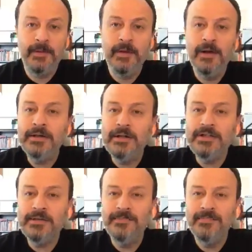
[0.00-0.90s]

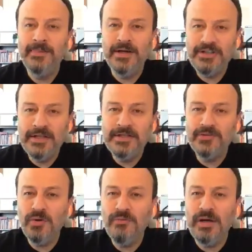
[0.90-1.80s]
Arkadaşım aşağıda
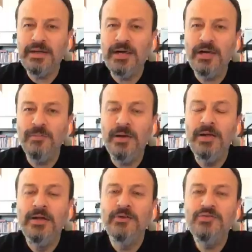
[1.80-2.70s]
troll var galiba.
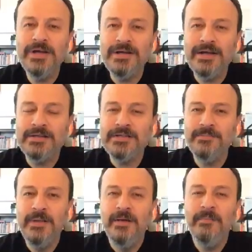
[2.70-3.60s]
Güzel
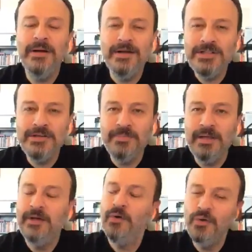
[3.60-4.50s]
kardeşim bak
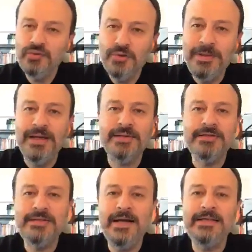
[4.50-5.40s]
kaşınma otur bir
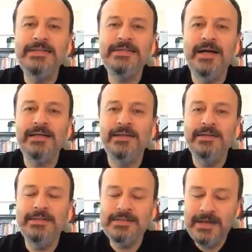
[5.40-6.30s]
yerde sakin
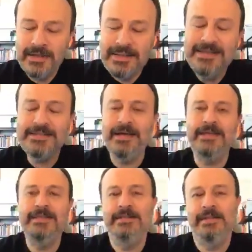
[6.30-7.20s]
sakin sakin
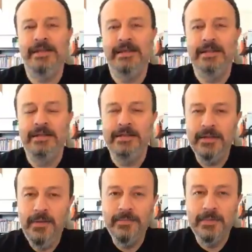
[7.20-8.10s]
sakin dinle.
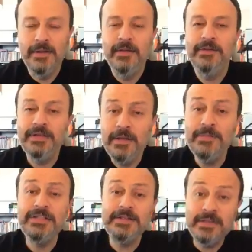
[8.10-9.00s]
Tamam
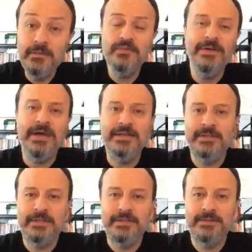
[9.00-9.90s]
Dinlemeyeceksen lütfen ayrıl git.